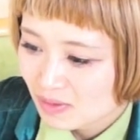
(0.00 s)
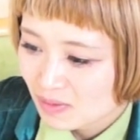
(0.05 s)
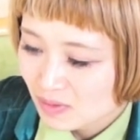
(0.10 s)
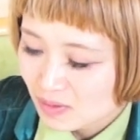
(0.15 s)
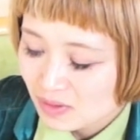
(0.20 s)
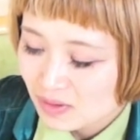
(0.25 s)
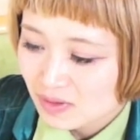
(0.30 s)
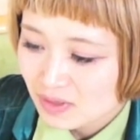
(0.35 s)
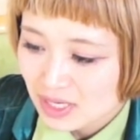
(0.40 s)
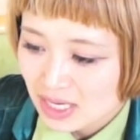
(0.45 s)

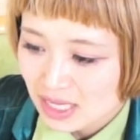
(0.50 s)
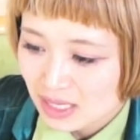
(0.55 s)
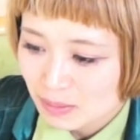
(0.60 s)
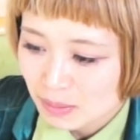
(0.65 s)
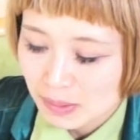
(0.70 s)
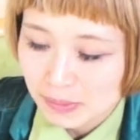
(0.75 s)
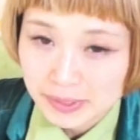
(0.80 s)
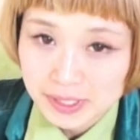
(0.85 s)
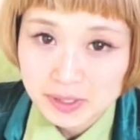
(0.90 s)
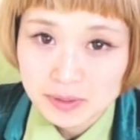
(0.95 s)
本当に
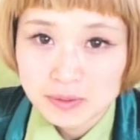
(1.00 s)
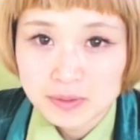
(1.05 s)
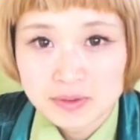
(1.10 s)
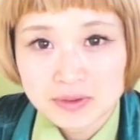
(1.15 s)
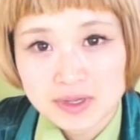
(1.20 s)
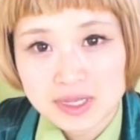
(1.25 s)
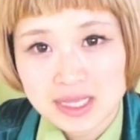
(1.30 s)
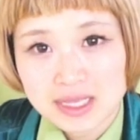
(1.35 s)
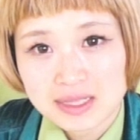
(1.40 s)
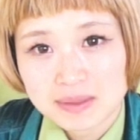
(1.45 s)
今まで大
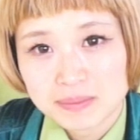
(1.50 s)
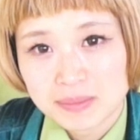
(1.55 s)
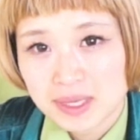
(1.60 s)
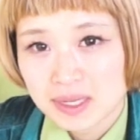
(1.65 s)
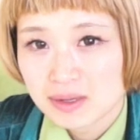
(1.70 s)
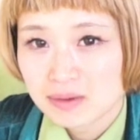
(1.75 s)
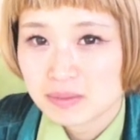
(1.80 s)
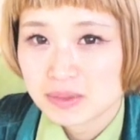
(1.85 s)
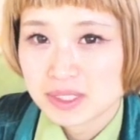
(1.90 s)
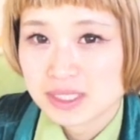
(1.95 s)
食い
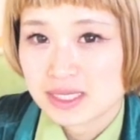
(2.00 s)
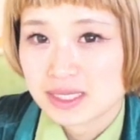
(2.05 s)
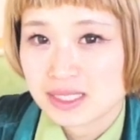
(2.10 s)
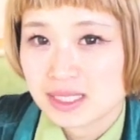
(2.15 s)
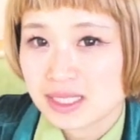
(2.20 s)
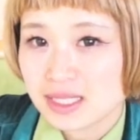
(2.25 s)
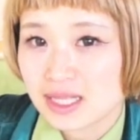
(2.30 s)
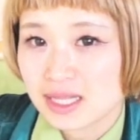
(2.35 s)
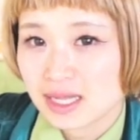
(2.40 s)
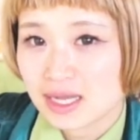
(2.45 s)
番組しか
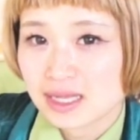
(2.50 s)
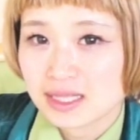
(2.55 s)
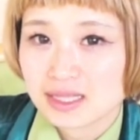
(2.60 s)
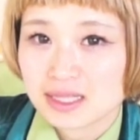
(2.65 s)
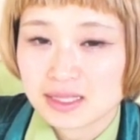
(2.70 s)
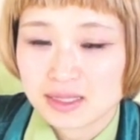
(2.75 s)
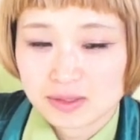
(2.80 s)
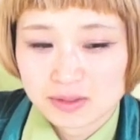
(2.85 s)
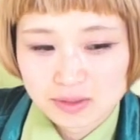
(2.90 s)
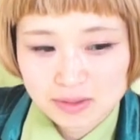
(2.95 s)
出てなかっ
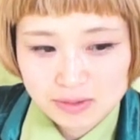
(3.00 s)
た